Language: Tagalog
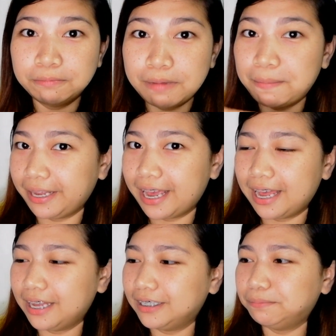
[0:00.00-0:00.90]

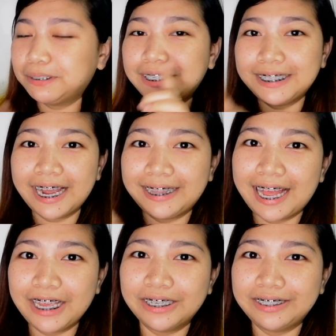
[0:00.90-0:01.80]
Mamaya, magta-try
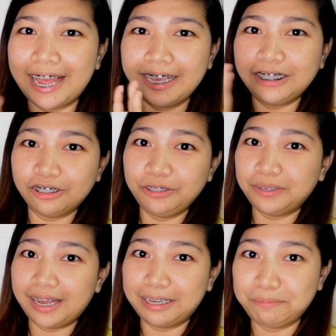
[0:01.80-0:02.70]
tayo na ito
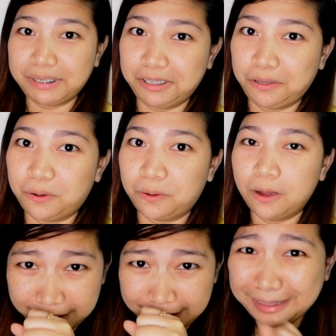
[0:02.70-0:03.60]
yung gagamitin ko.
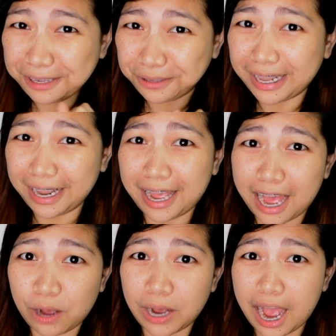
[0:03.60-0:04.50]
Dito niya
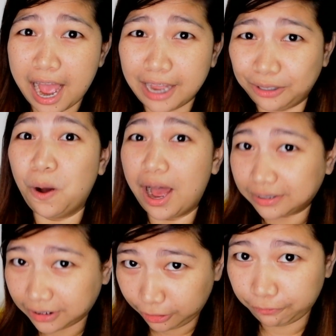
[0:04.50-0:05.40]
talaga ano
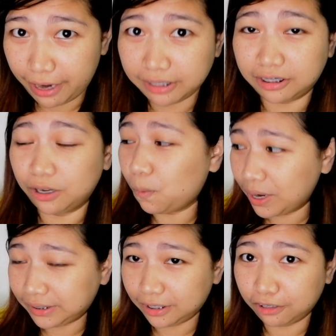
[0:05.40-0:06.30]
ang difference ng
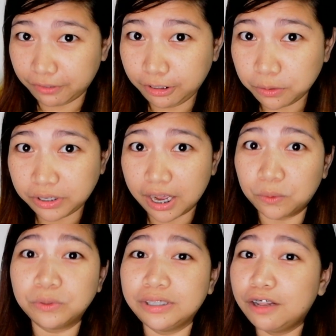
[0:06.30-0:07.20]
quality ng video
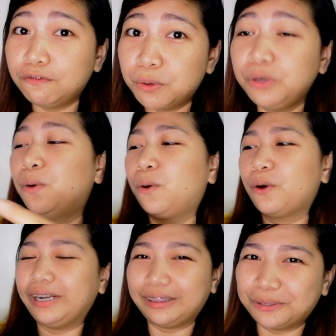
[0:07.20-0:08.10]
niya kung cellphone
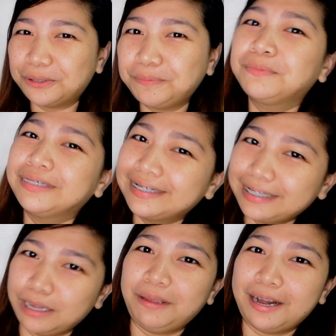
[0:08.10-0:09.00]
or itong
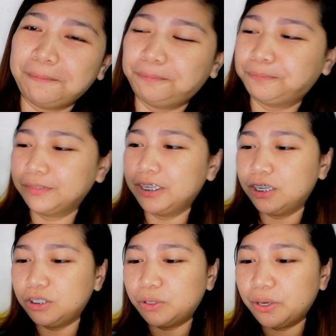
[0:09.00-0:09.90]
camera.
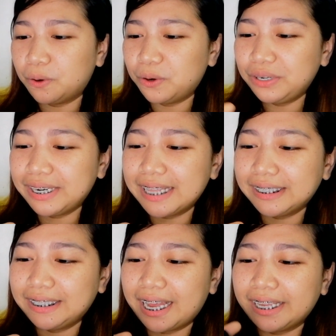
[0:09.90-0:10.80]
So, i-on
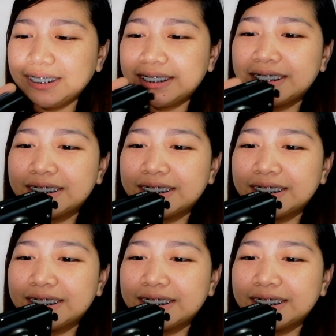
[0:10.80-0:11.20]
na natin, guys.